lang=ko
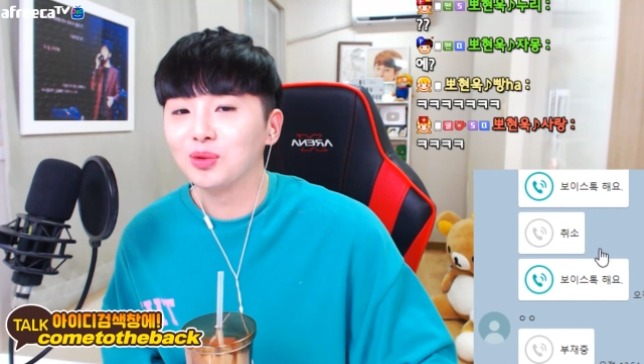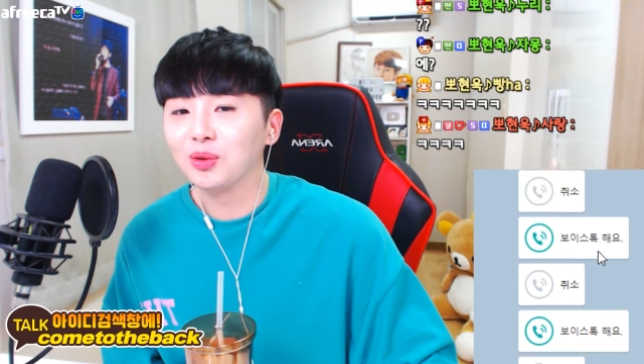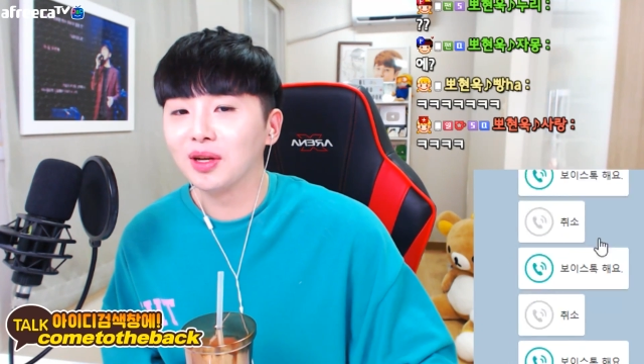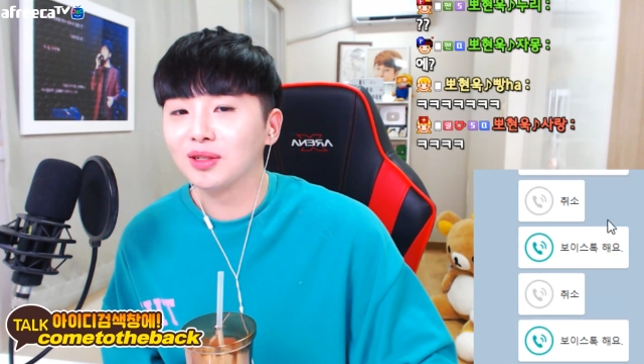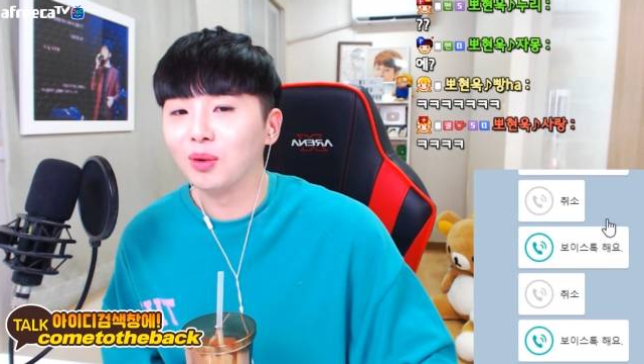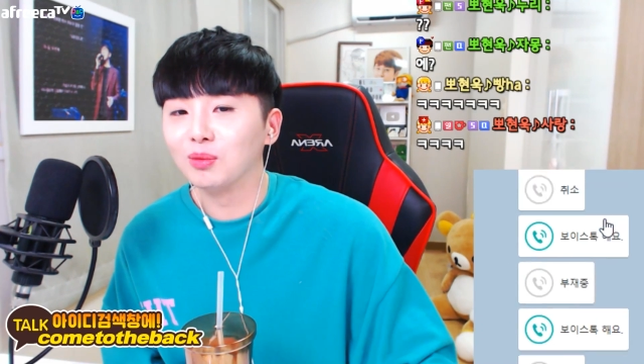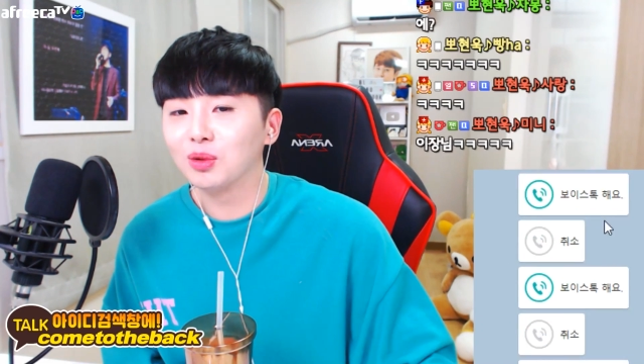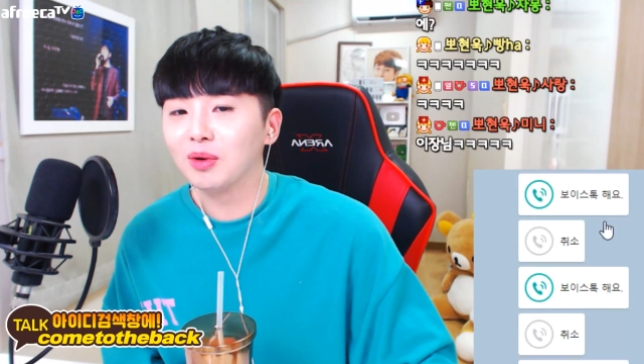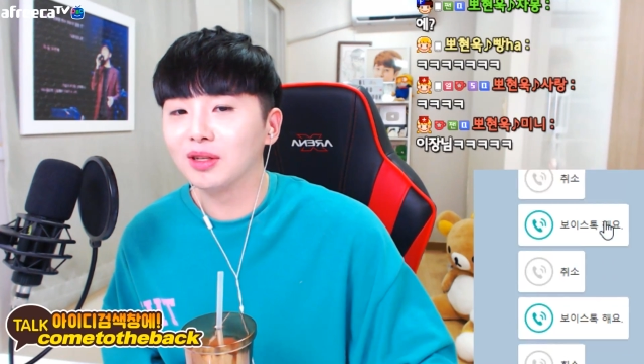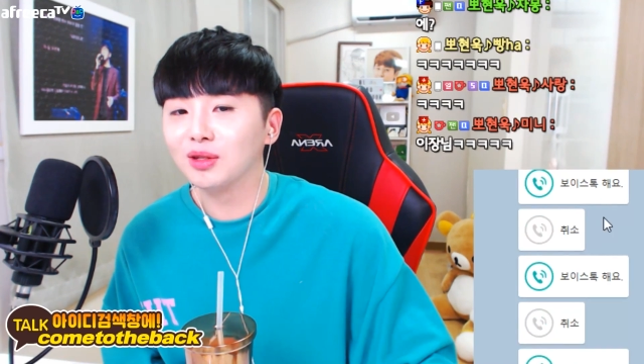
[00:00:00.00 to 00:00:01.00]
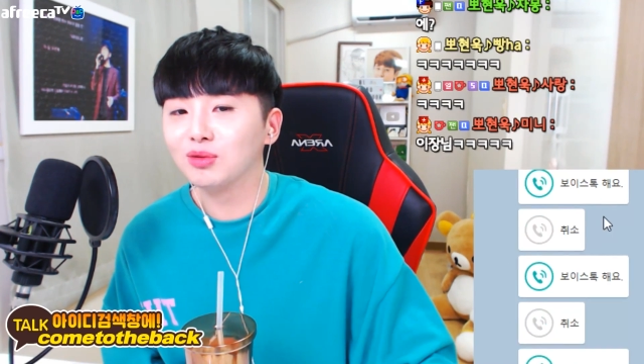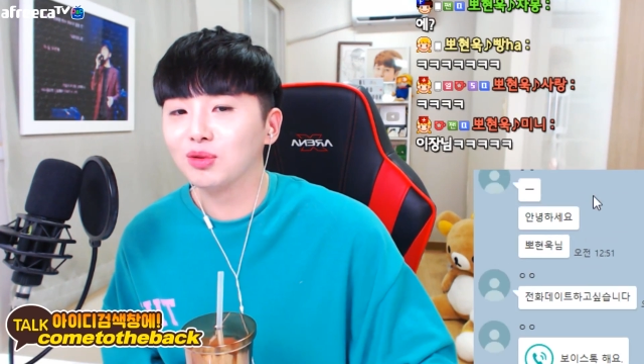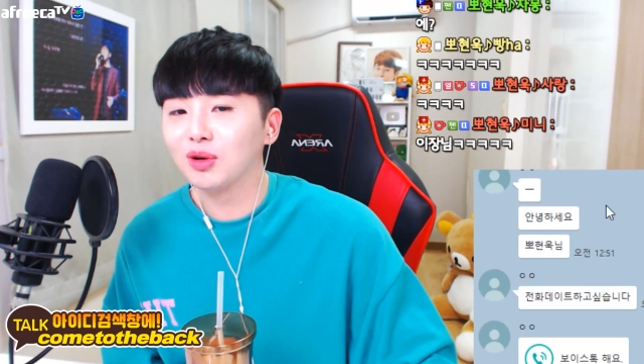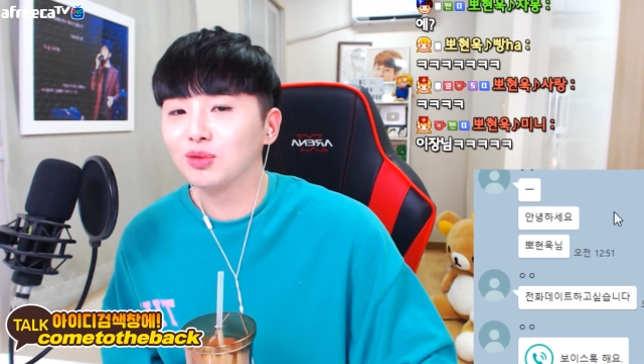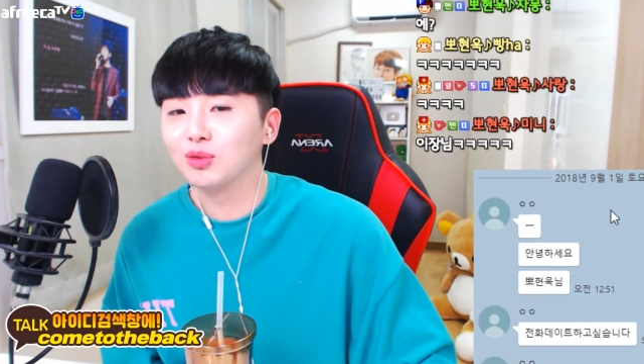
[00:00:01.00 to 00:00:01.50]
전화를 엄청 많이
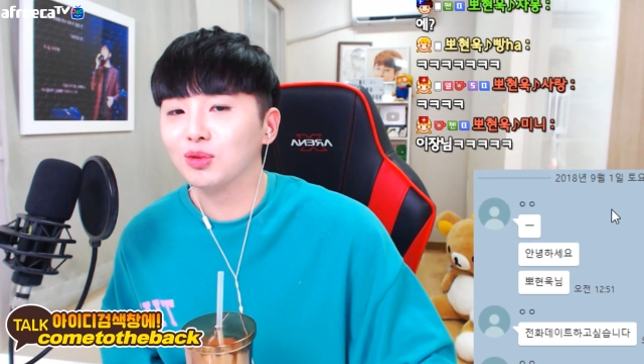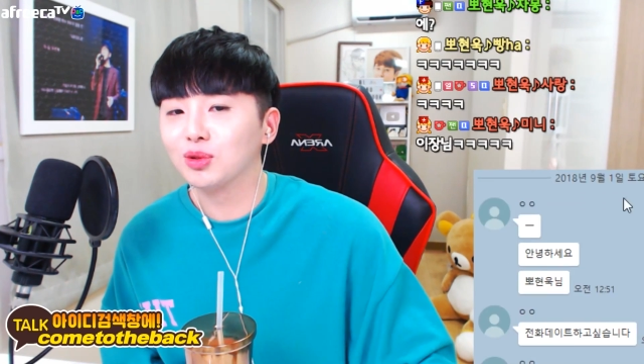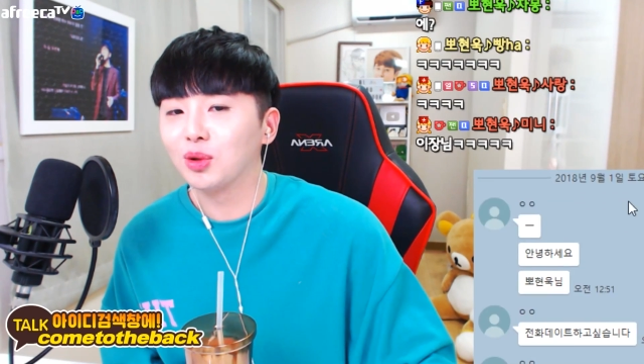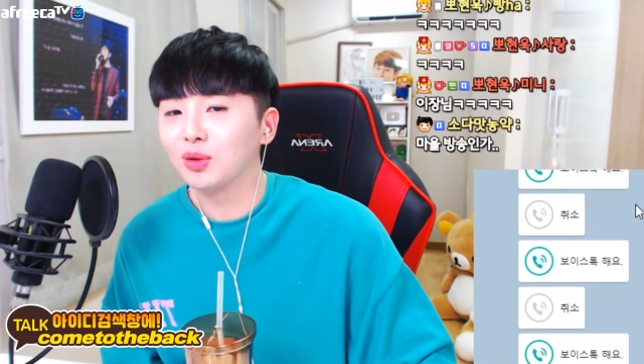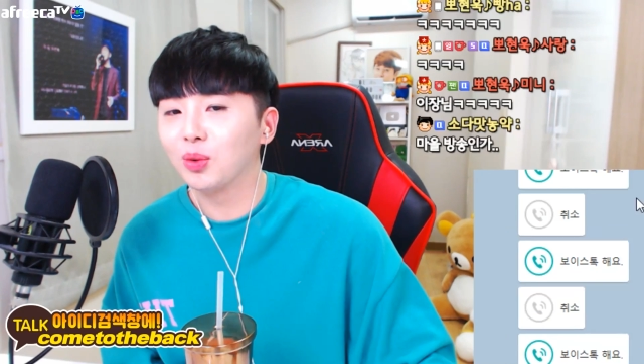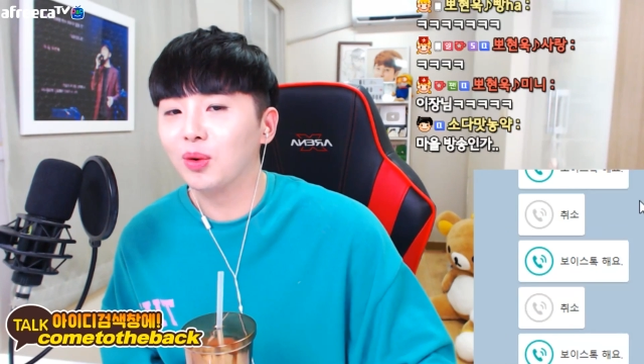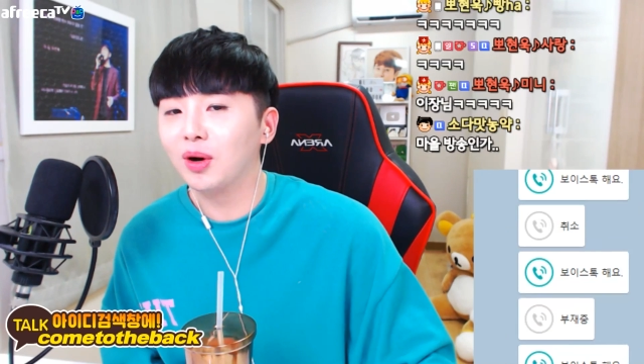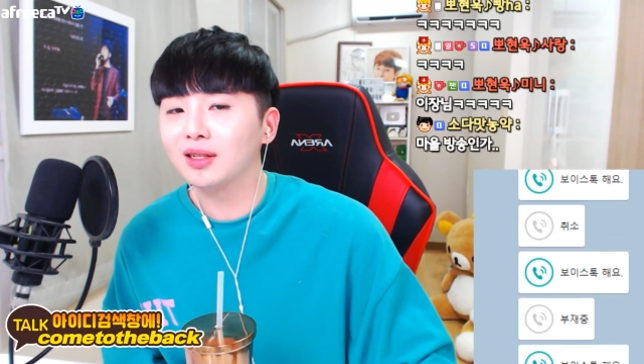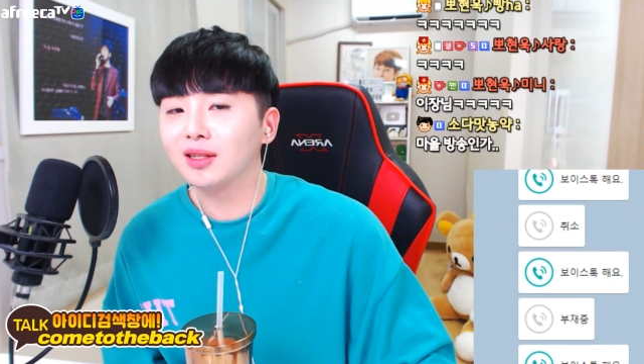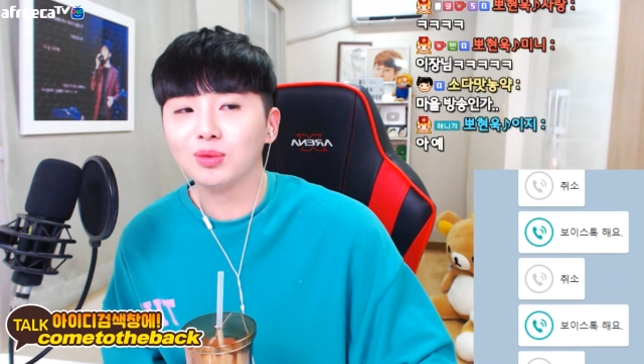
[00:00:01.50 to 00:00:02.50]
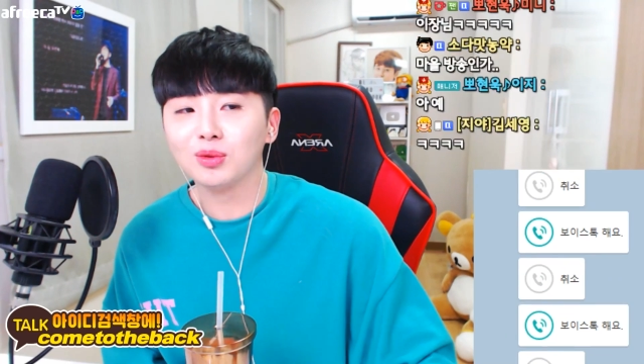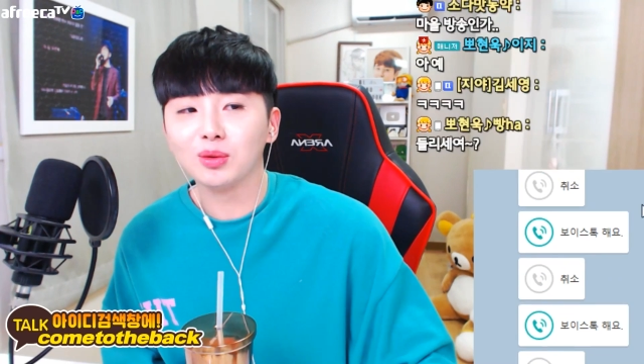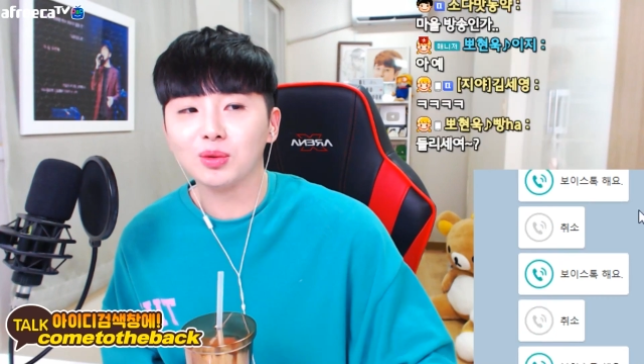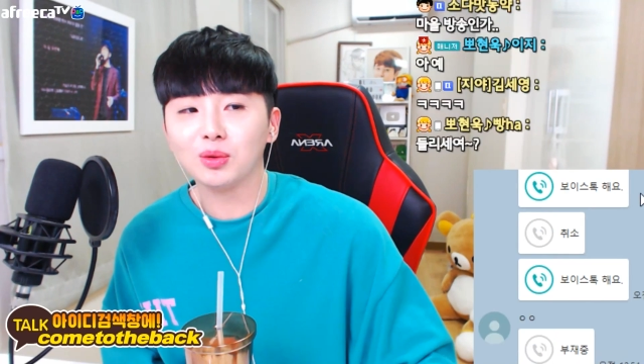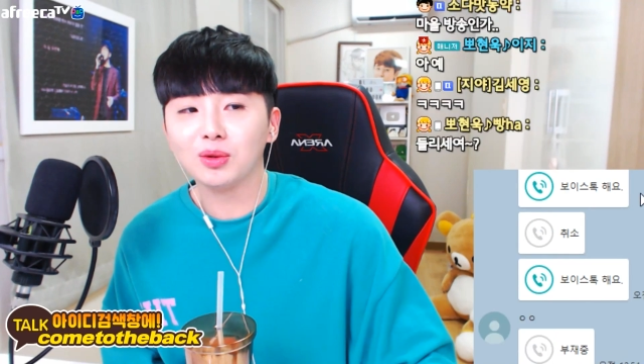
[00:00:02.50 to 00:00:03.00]
해주셔가지고, 전화 통화할 때도
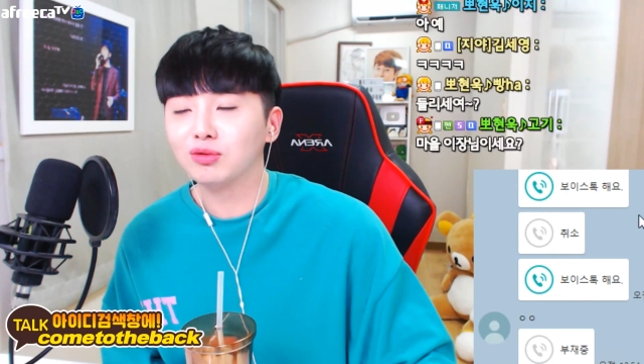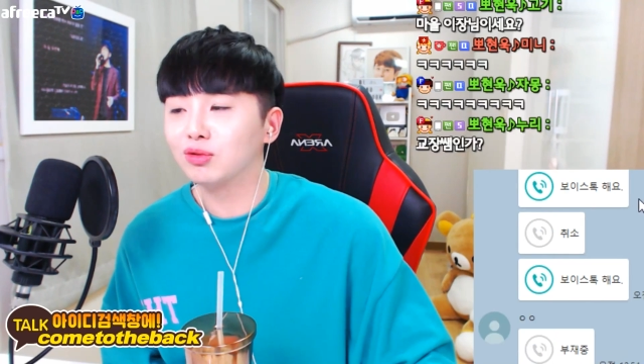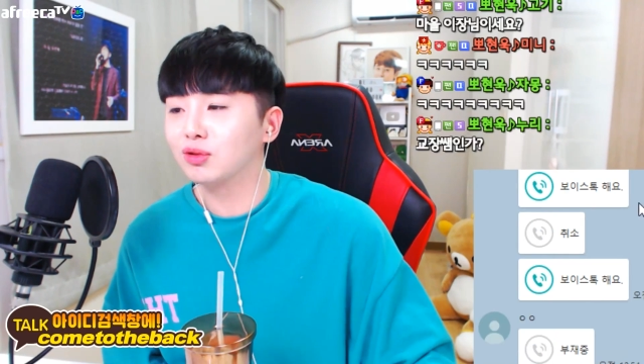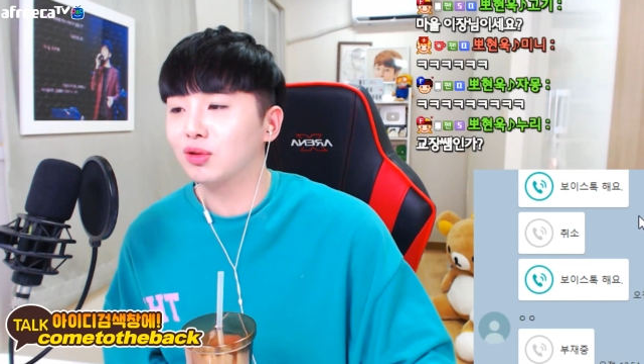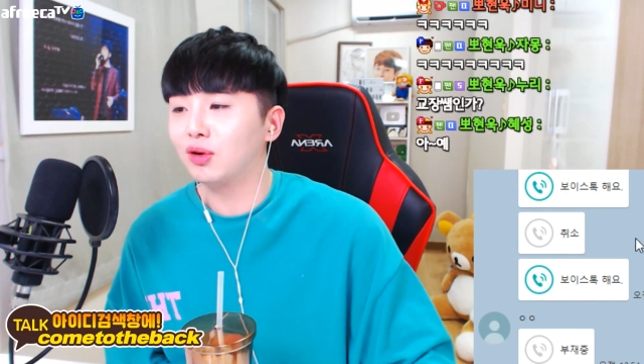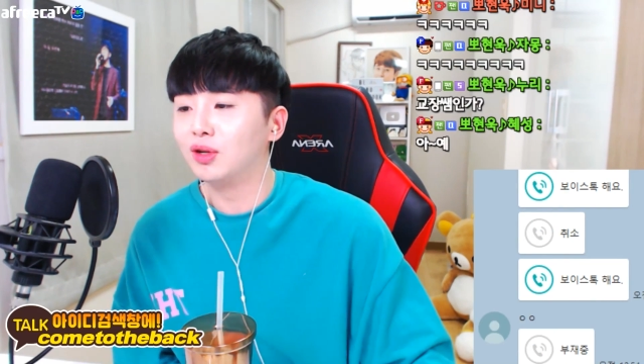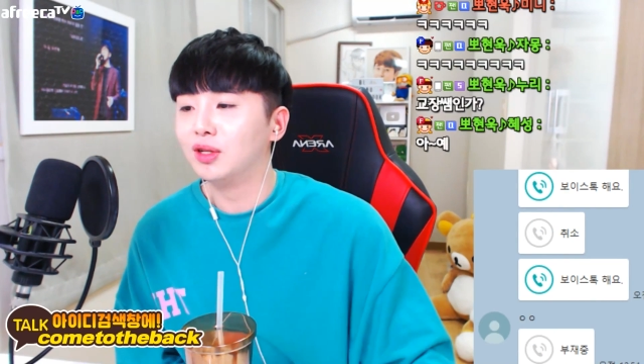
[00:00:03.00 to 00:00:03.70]
계속 전화해주셔서,